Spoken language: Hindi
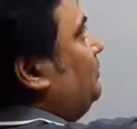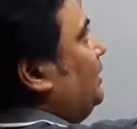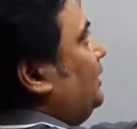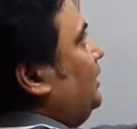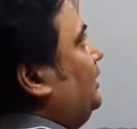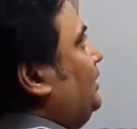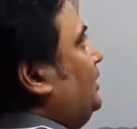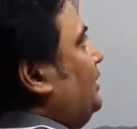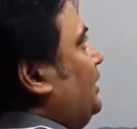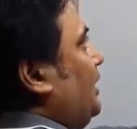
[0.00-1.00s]
हमारा
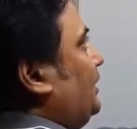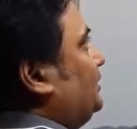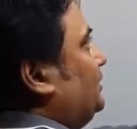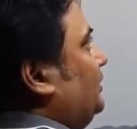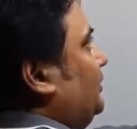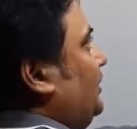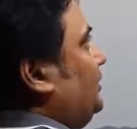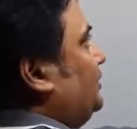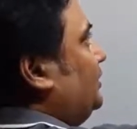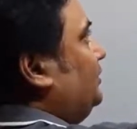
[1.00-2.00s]

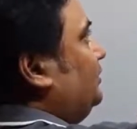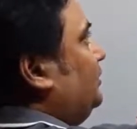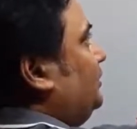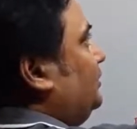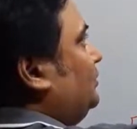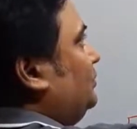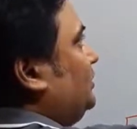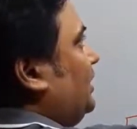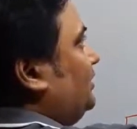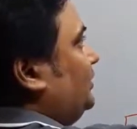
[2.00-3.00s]
एक्सेलरेशन
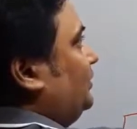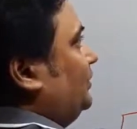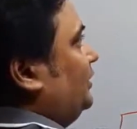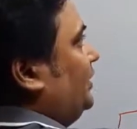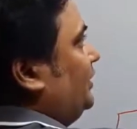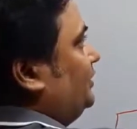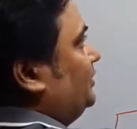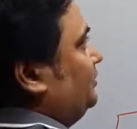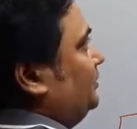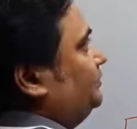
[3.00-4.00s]
कुछ ऐसा होगा
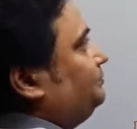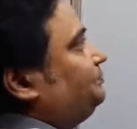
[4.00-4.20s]
डायरेक्शन में